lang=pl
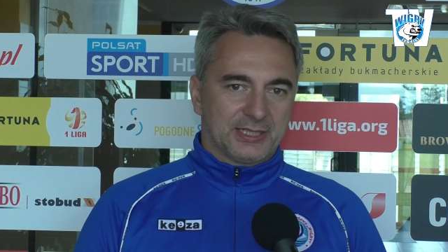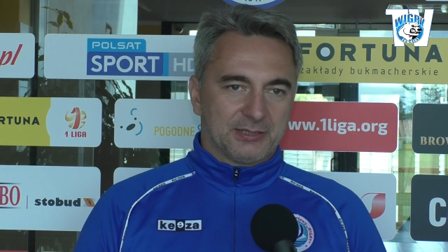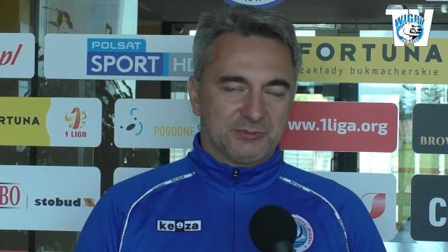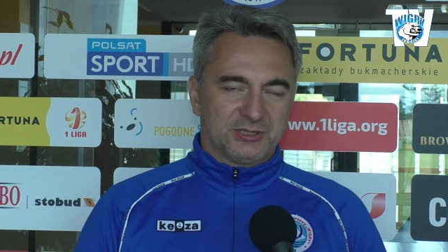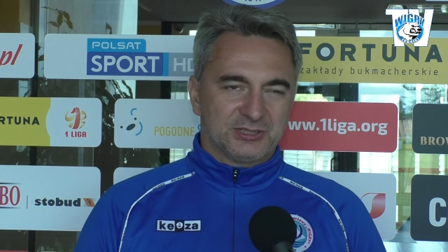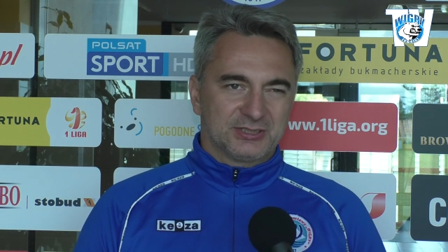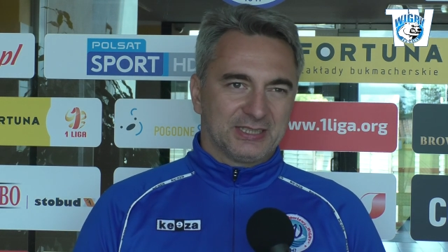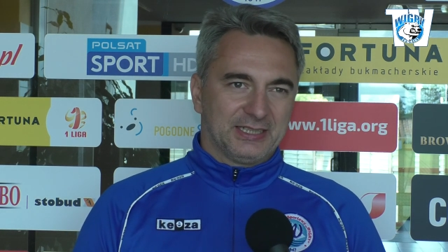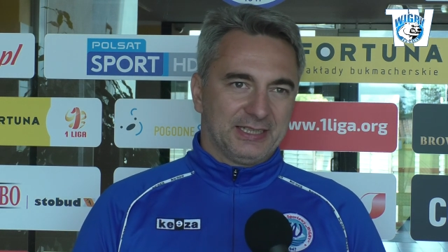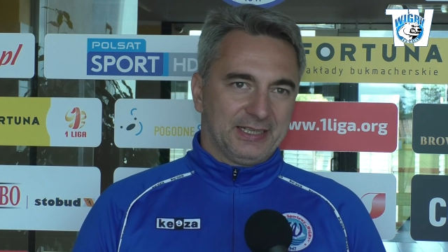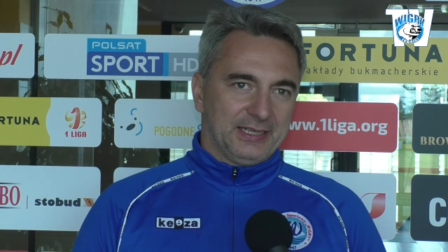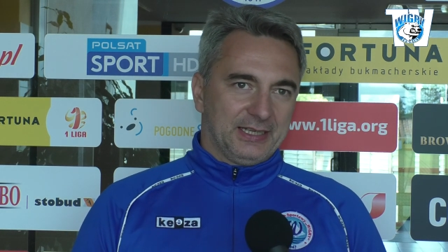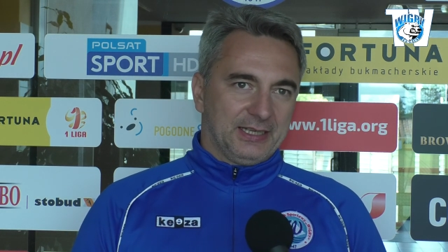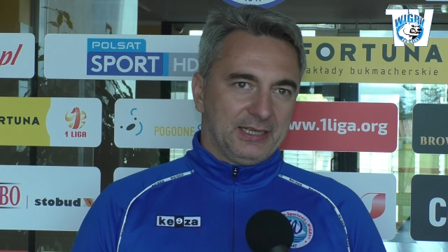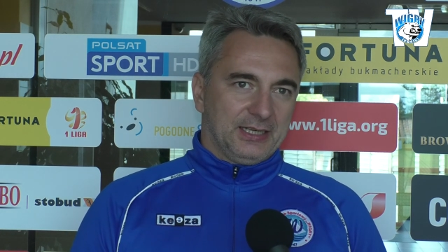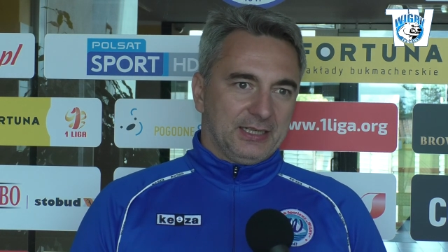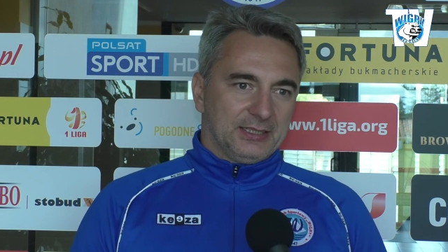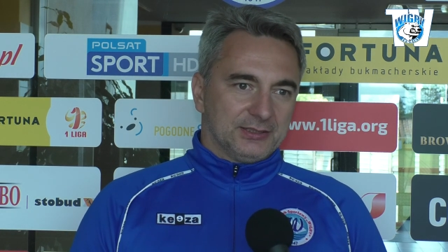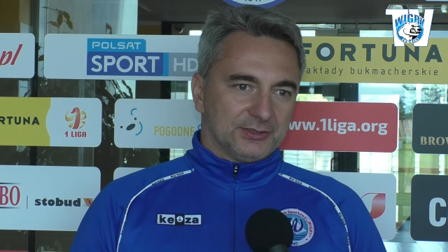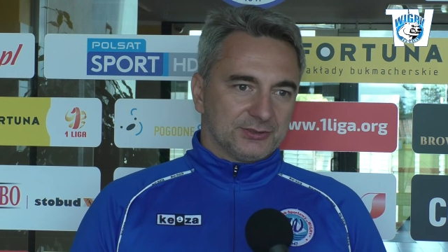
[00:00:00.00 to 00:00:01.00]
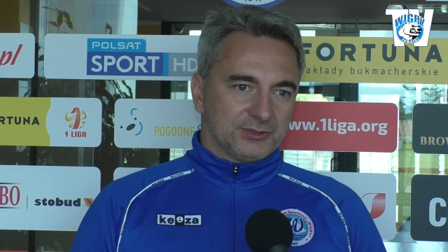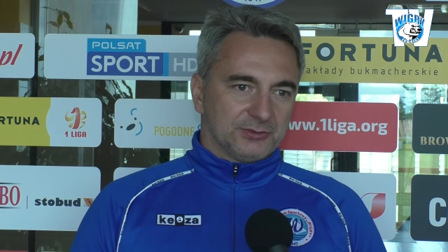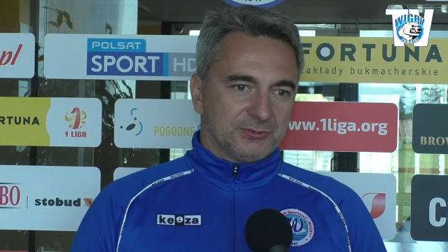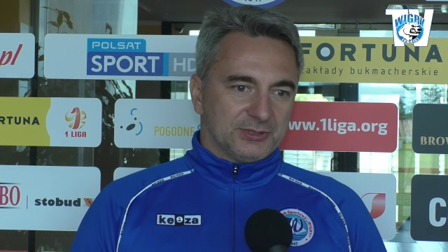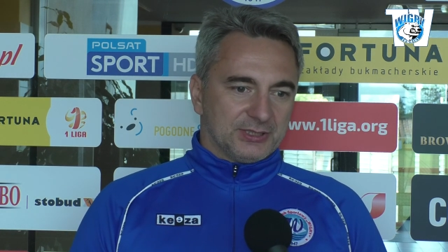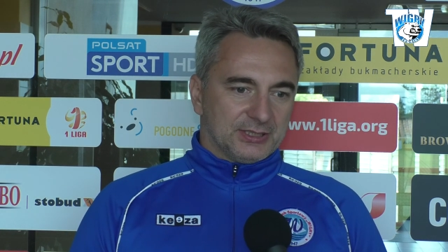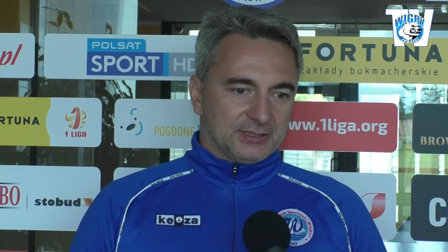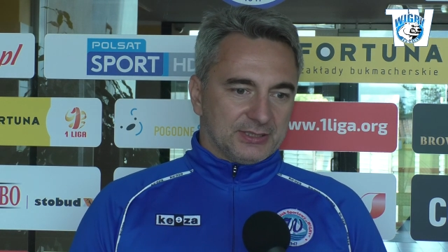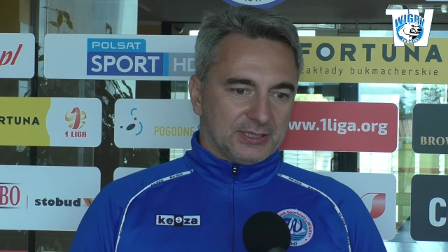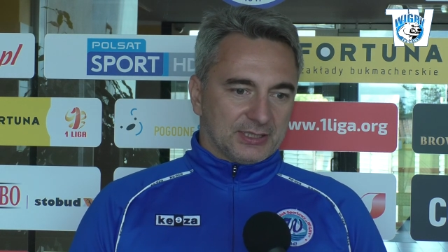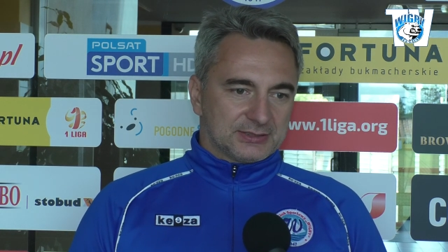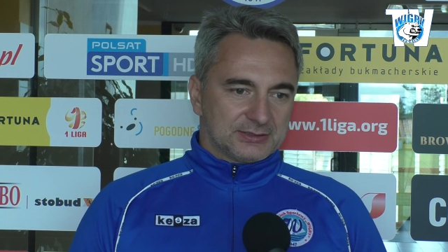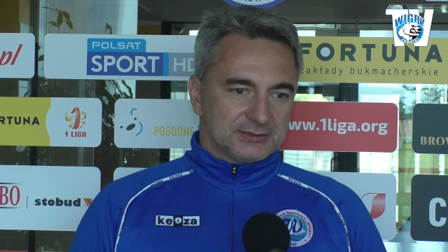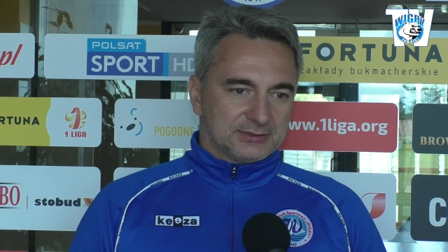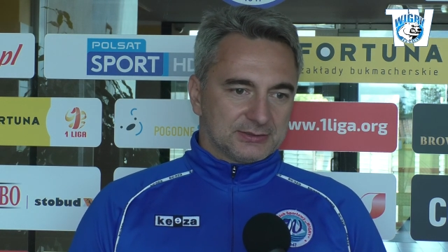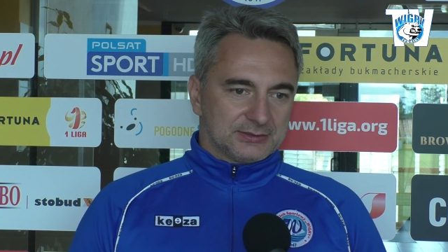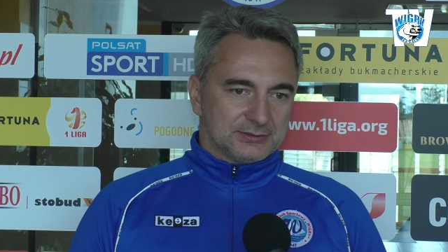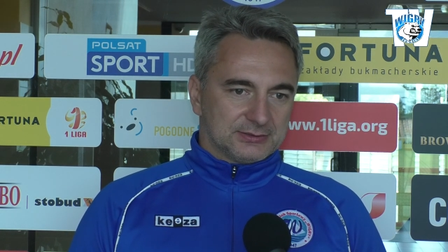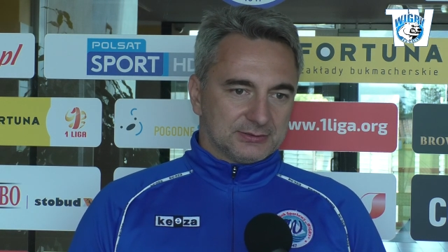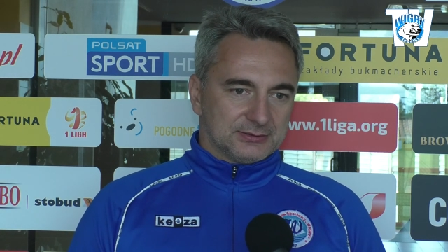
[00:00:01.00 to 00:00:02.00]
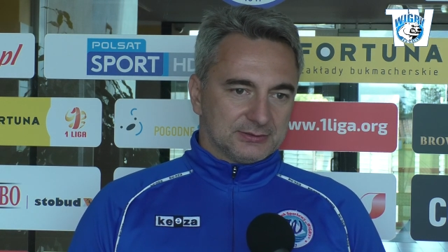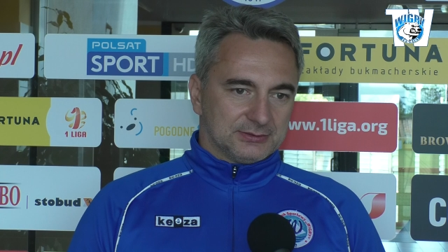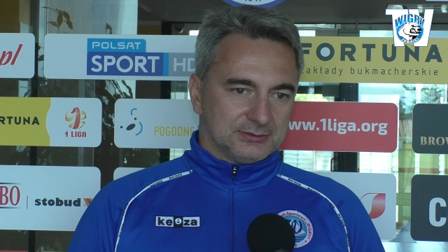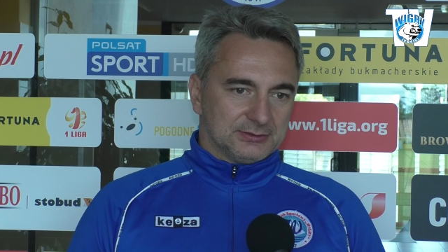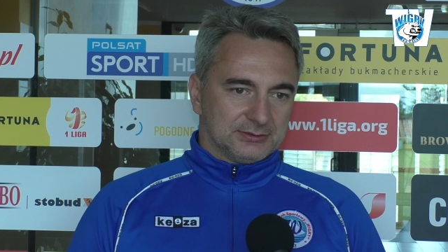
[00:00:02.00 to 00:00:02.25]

remis, no to my jednak z, y,